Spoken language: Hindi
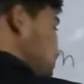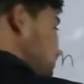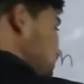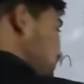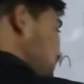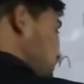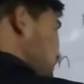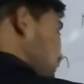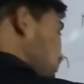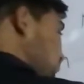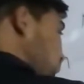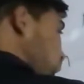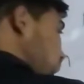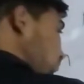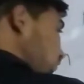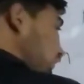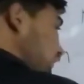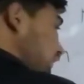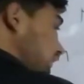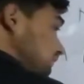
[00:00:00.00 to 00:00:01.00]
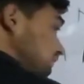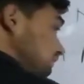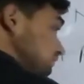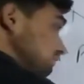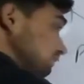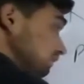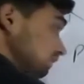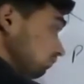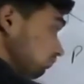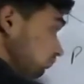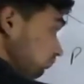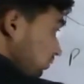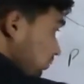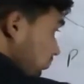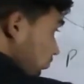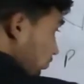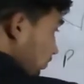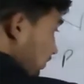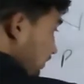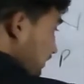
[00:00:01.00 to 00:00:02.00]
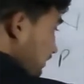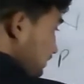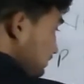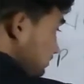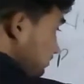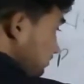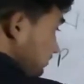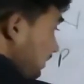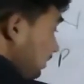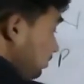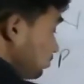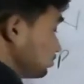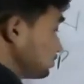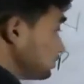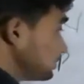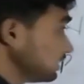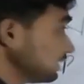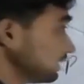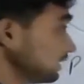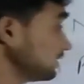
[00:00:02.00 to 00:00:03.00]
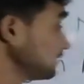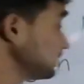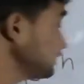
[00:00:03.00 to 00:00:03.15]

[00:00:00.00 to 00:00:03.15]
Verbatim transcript: सिल्कन हो गया सल्फ़र हो गए ये सब क्या होते हैं